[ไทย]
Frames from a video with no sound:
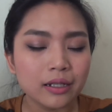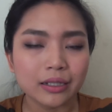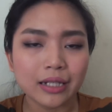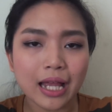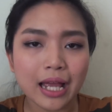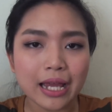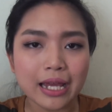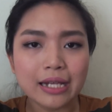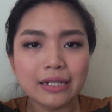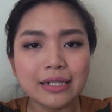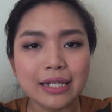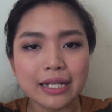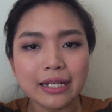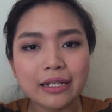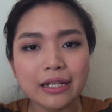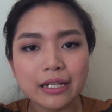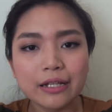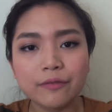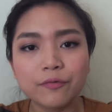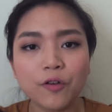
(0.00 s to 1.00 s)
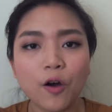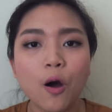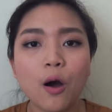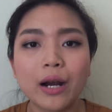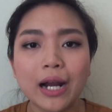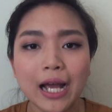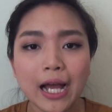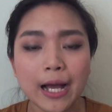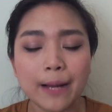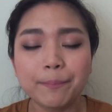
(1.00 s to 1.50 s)
ในลิงก์อินฟอ
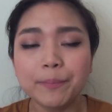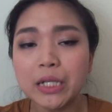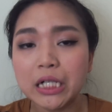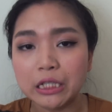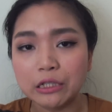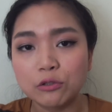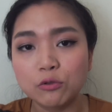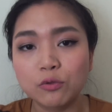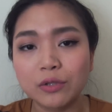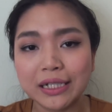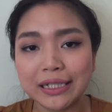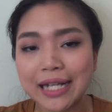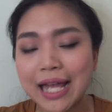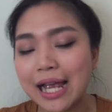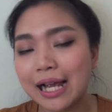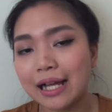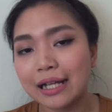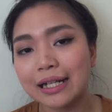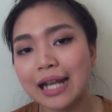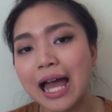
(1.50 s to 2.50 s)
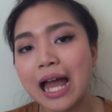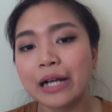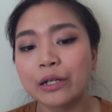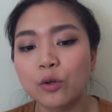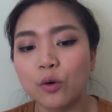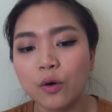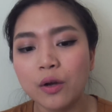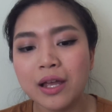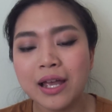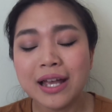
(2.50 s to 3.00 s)
นะคะ เปิดดูกันได้ข้างล่าง
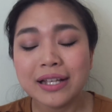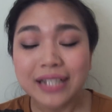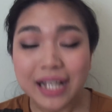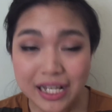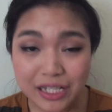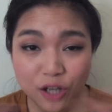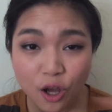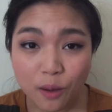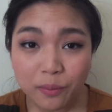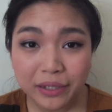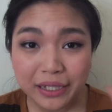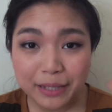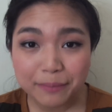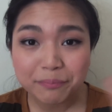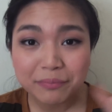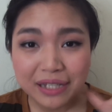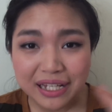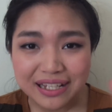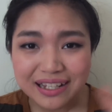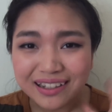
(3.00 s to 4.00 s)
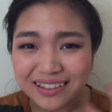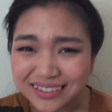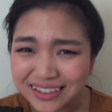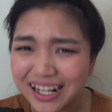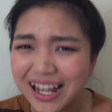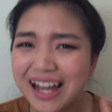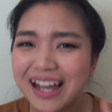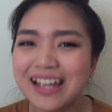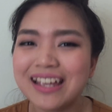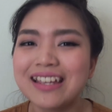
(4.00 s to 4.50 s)
เนาะถ้าชอบคลิปนี้อย่าง
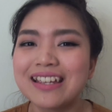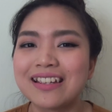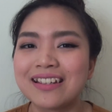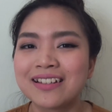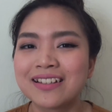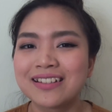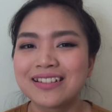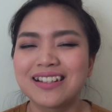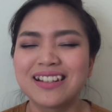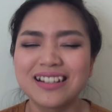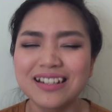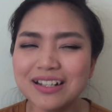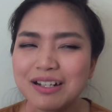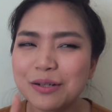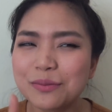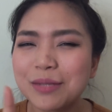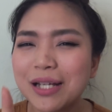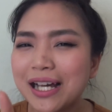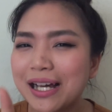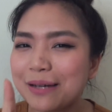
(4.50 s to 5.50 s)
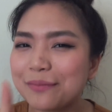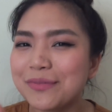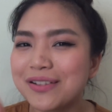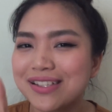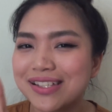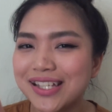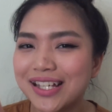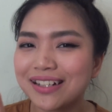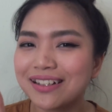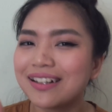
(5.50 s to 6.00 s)
ไร อย่าลืมนะคะ เห
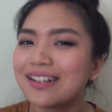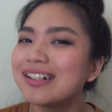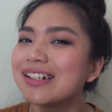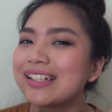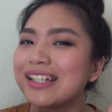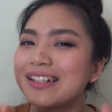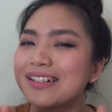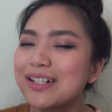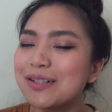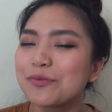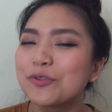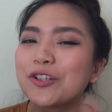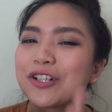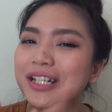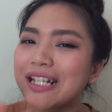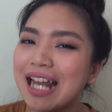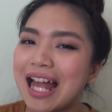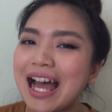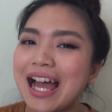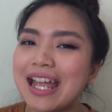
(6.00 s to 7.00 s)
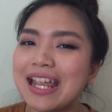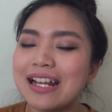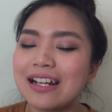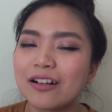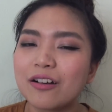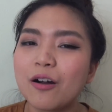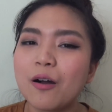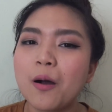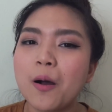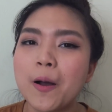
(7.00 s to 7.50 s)
มือนเช่นเคย อย่าลืมกดไลค์
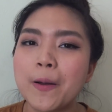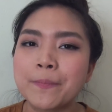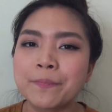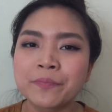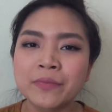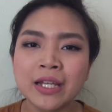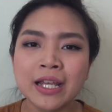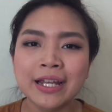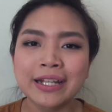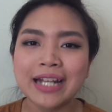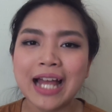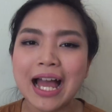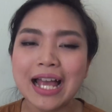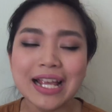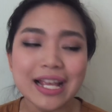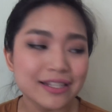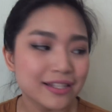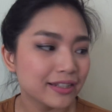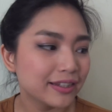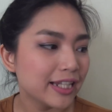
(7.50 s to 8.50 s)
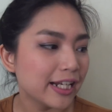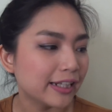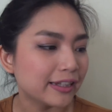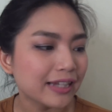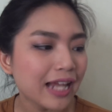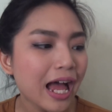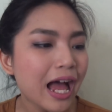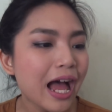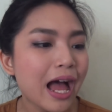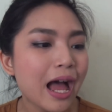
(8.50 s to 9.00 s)
แล้วก็ถ้าอยากจะติด
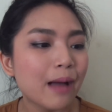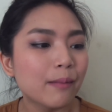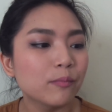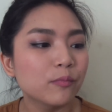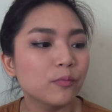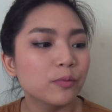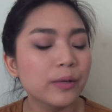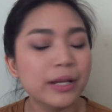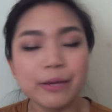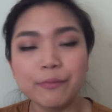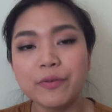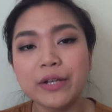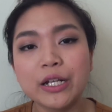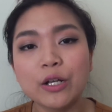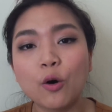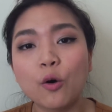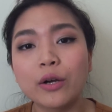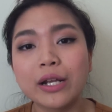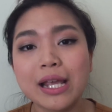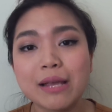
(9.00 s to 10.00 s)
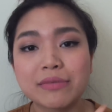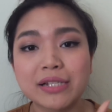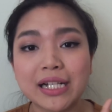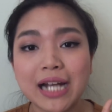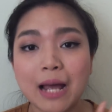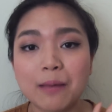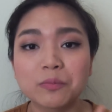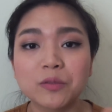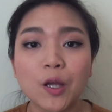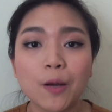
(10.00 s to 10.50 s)
ตามคลิปวิดีโอที่ยังจะ
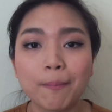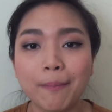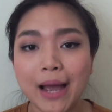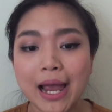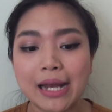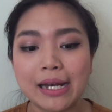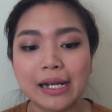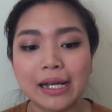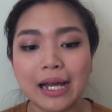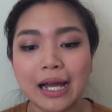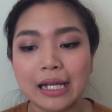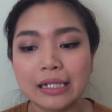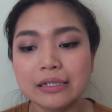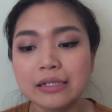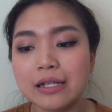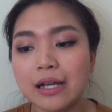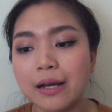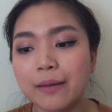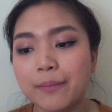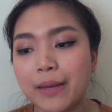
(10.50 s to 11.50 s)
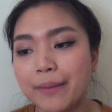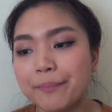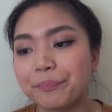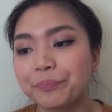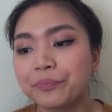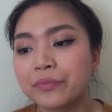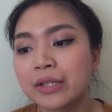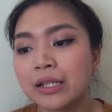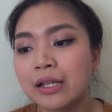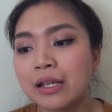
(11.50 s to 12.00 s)
ทำต่อไปนะคะ เรื่องแบบ
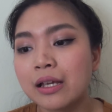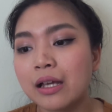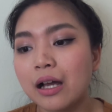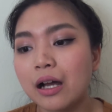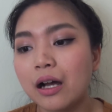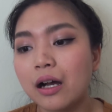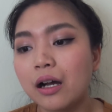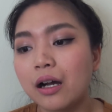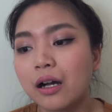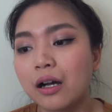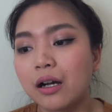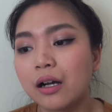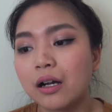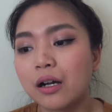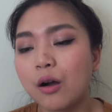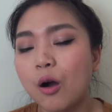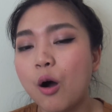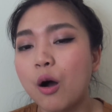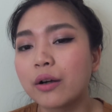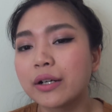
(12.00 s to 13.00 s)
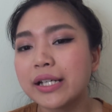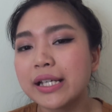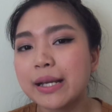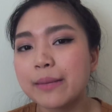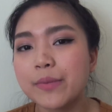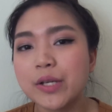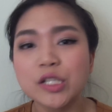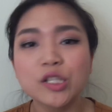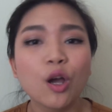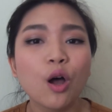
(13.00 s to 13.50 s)
ออของที่
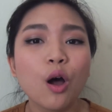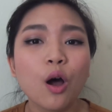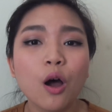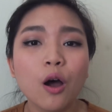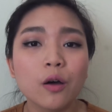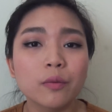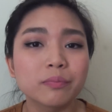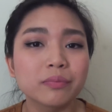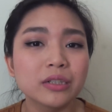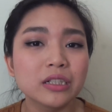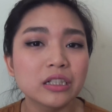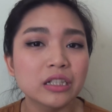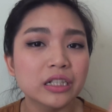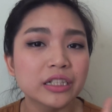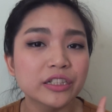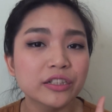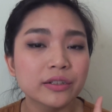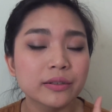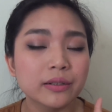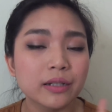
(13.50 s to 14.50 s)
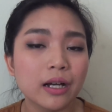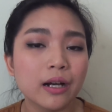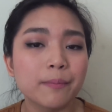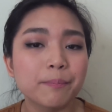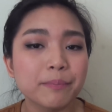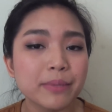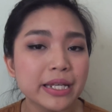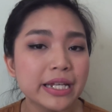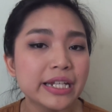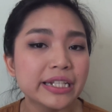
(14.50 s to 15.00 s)
ยังไม่ชอบเดือนออ
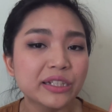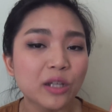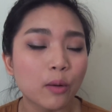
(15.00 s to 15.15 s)
ปี